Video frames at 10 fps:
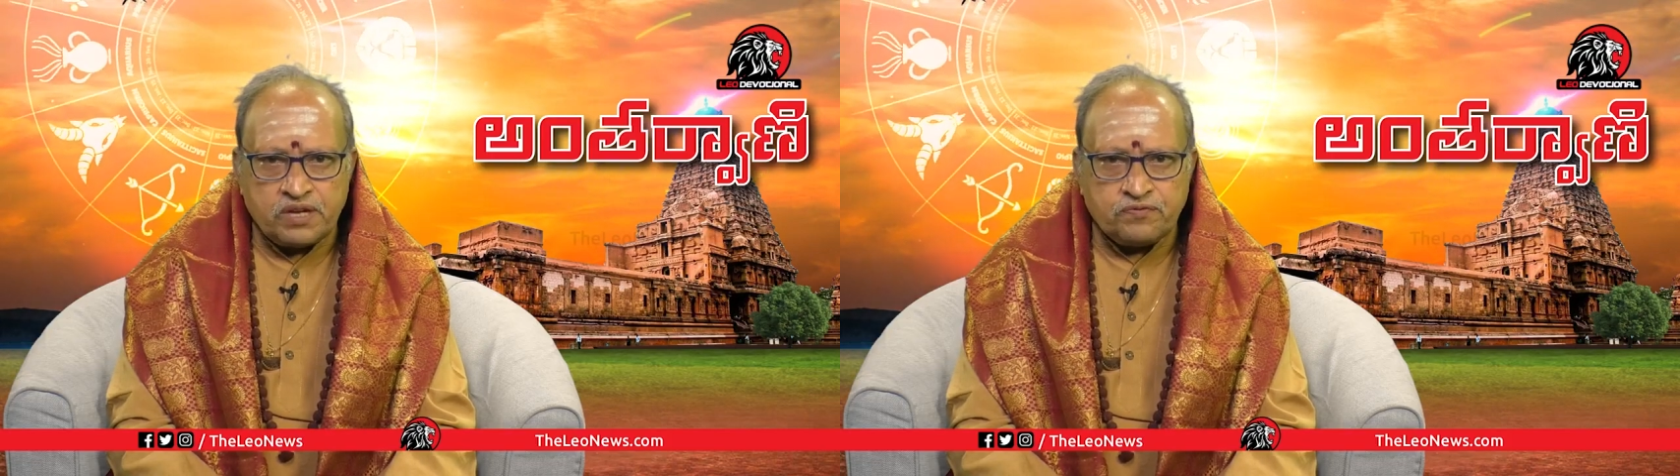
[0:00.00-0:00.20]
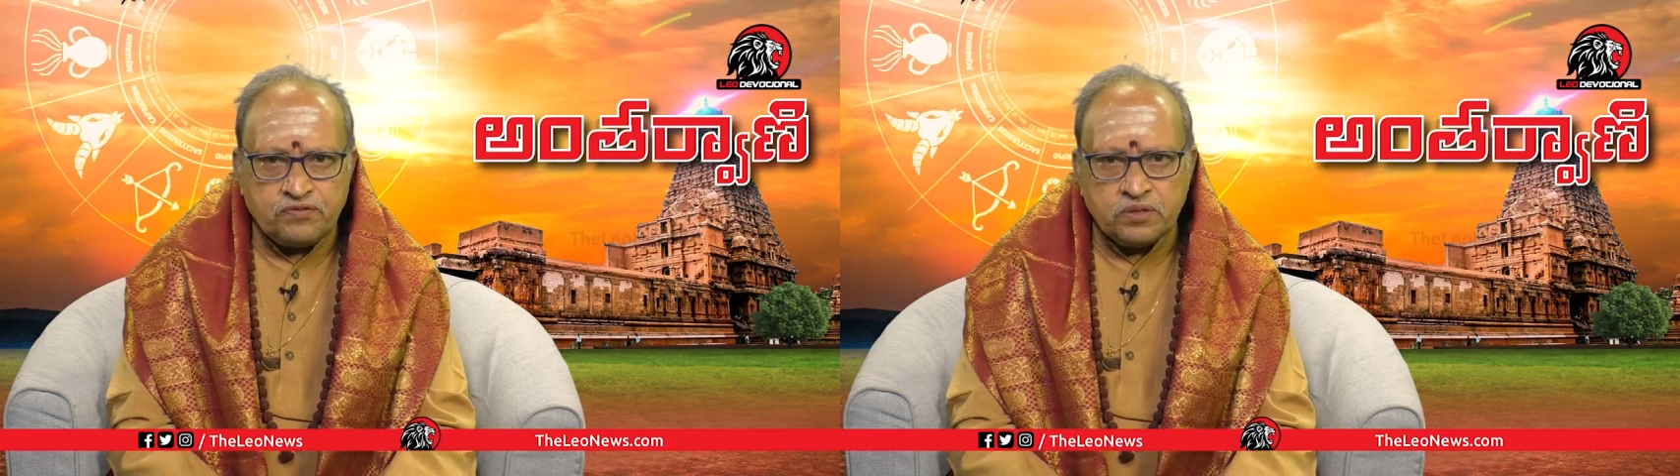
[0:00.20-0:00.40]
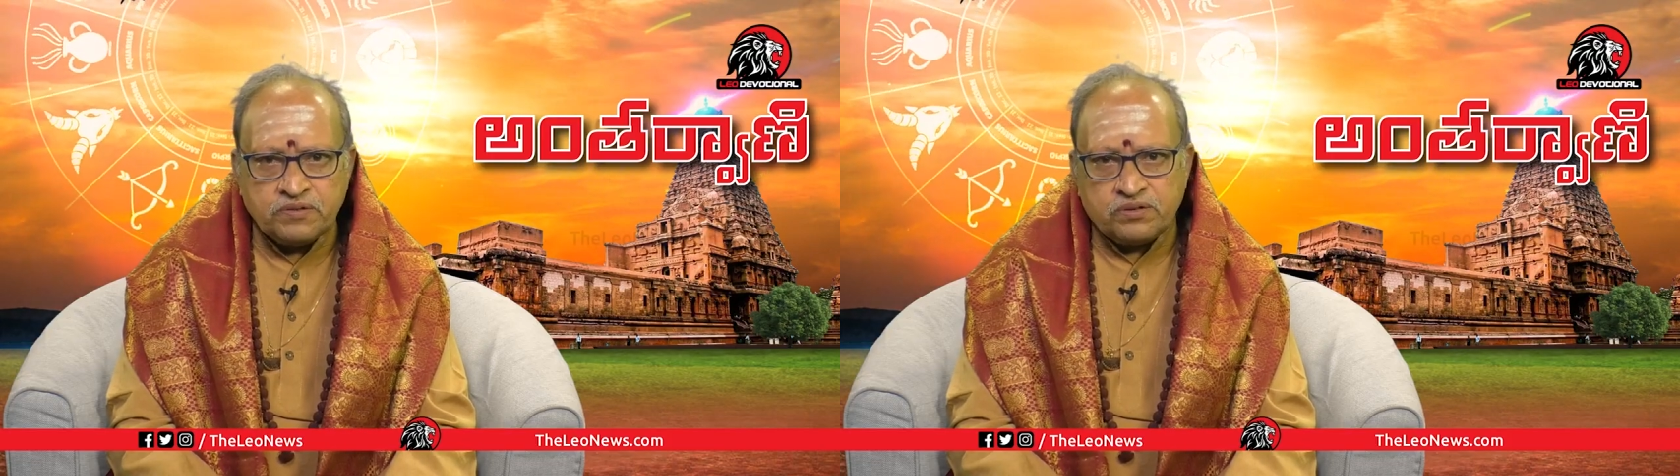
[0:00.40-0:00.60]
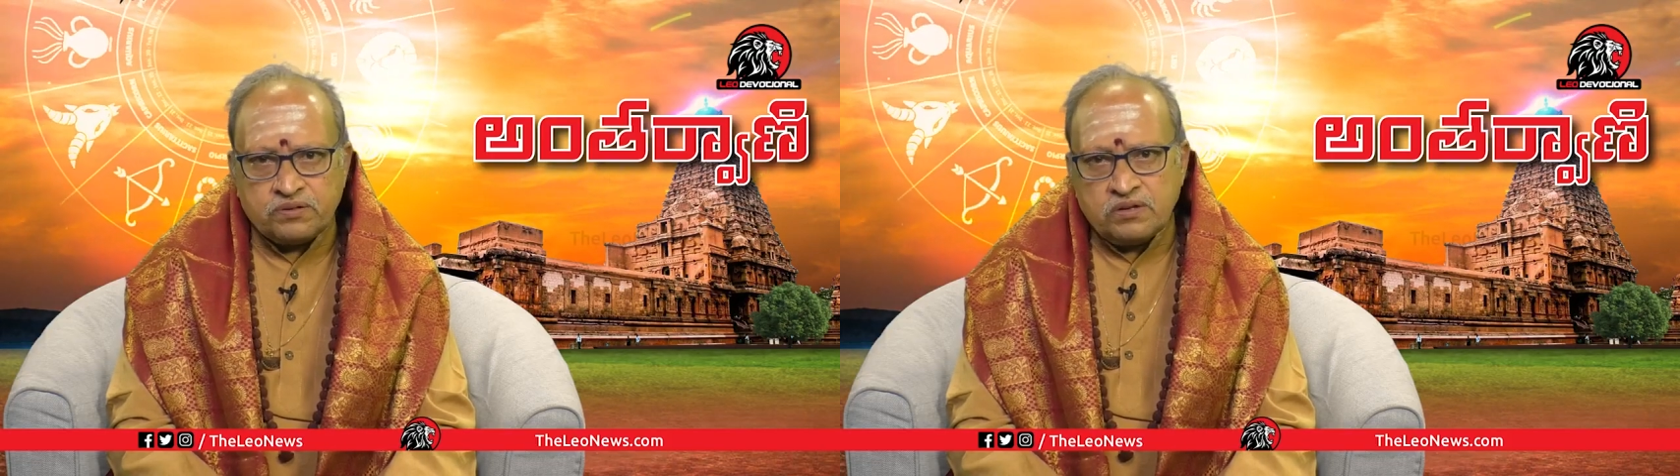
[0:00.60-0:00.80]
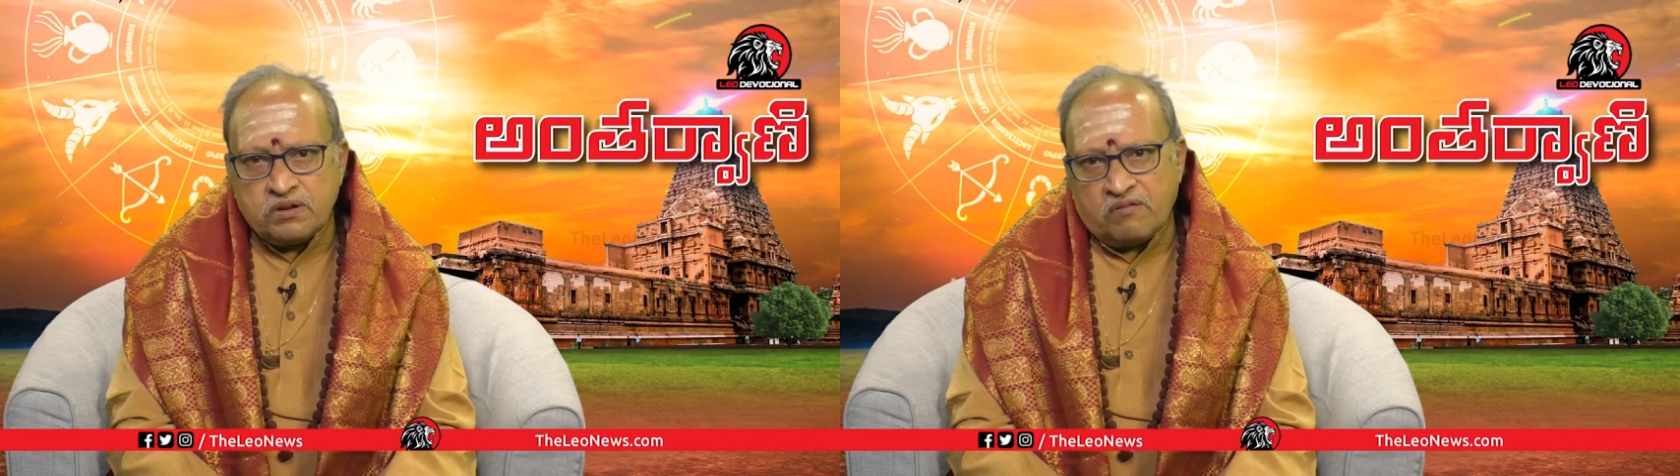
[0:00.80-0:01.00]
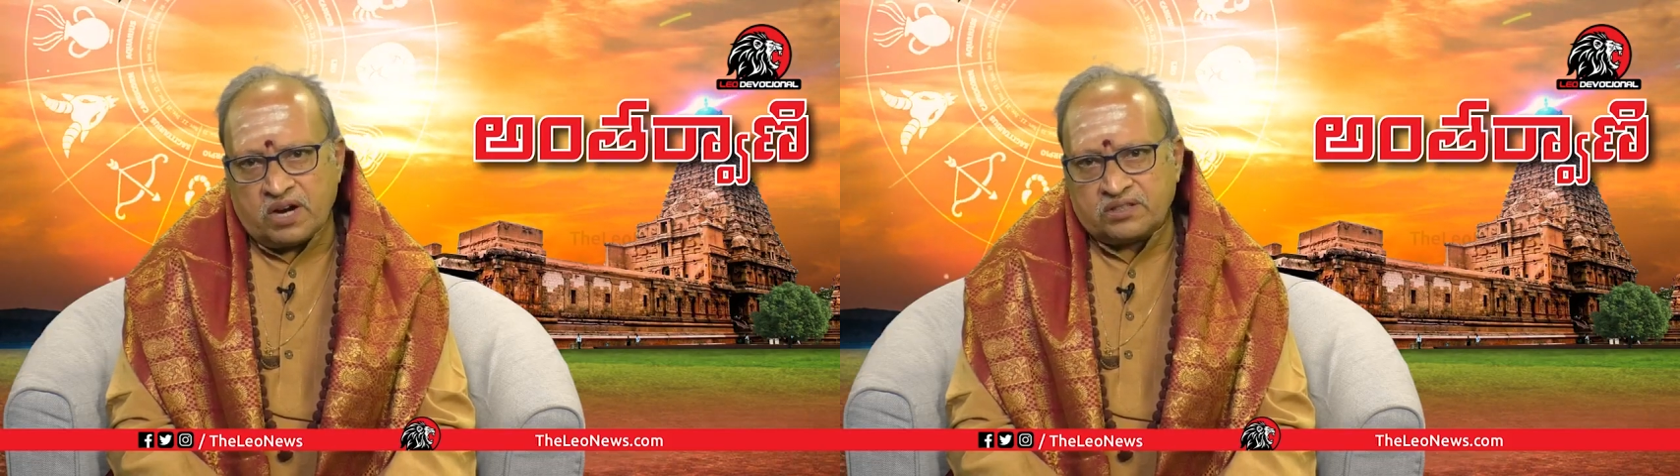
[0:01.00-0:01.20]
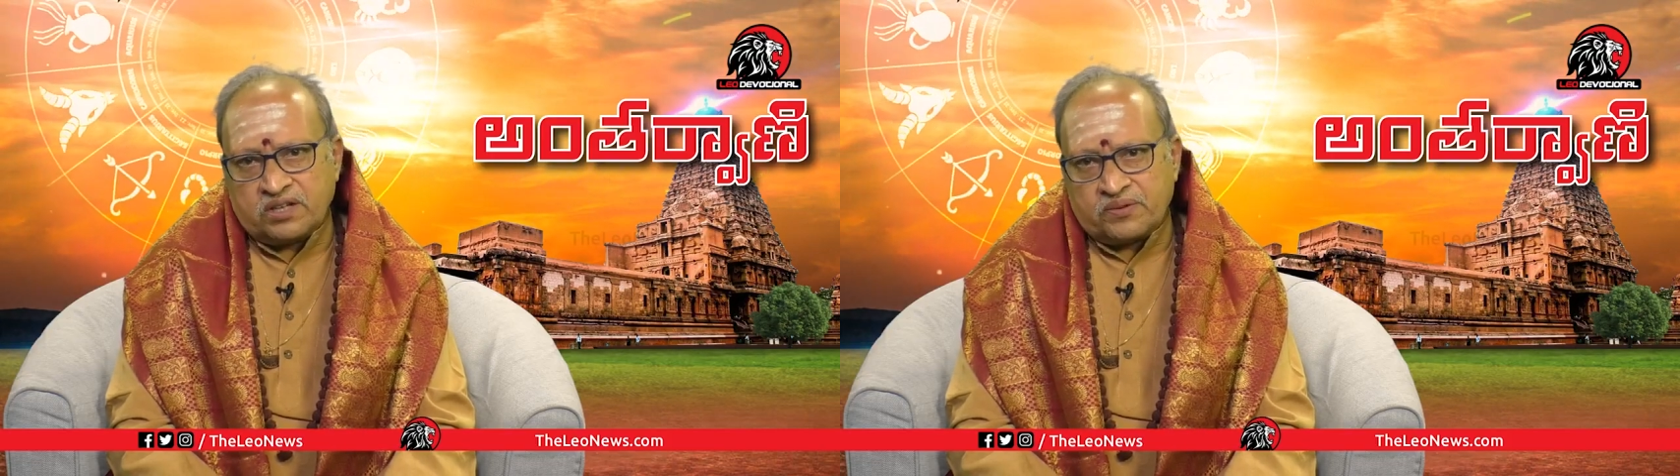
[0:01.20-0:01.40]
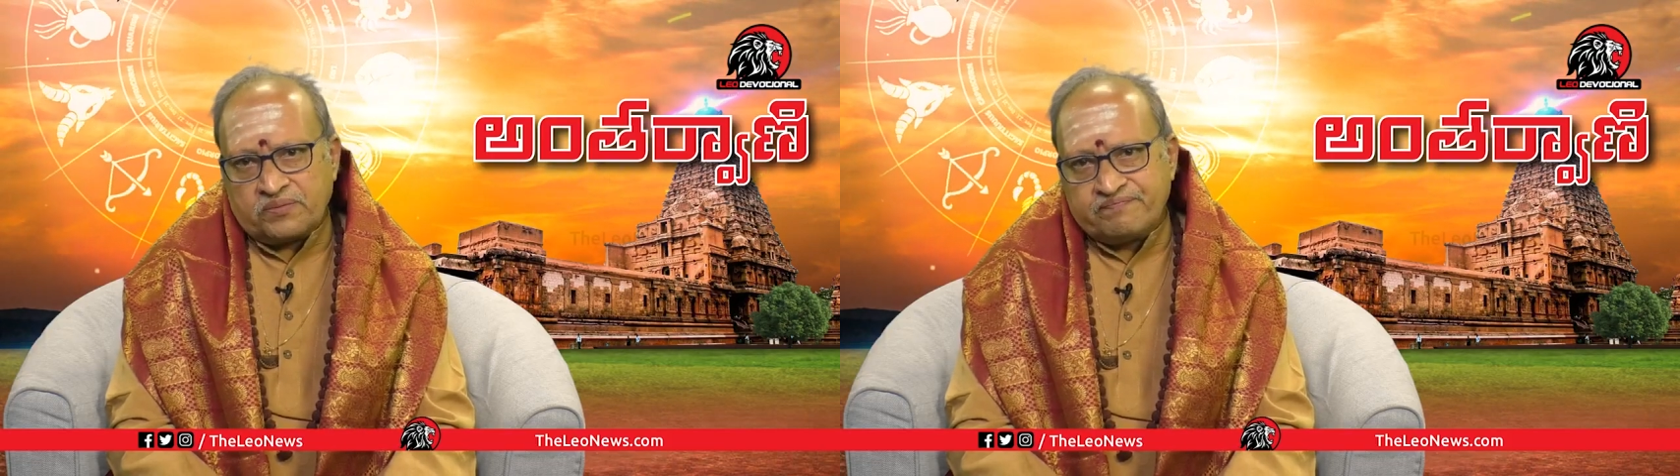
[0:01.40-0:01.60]
పెర్ఫ్యూమ్లు
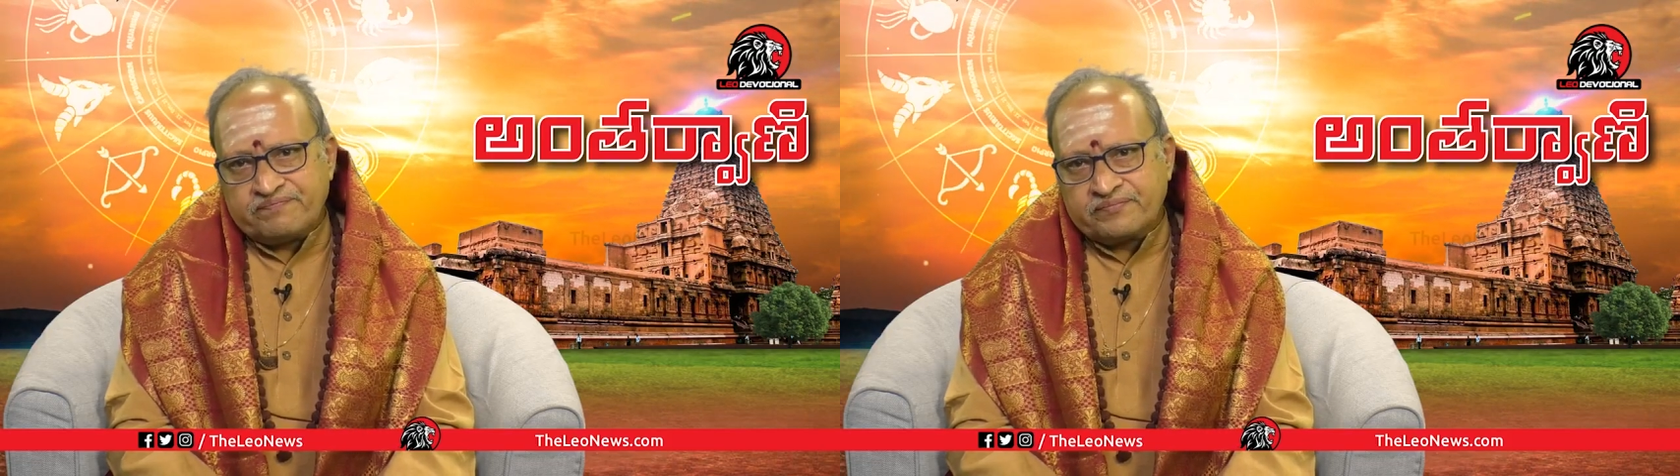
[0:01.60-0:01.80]
వాడతారు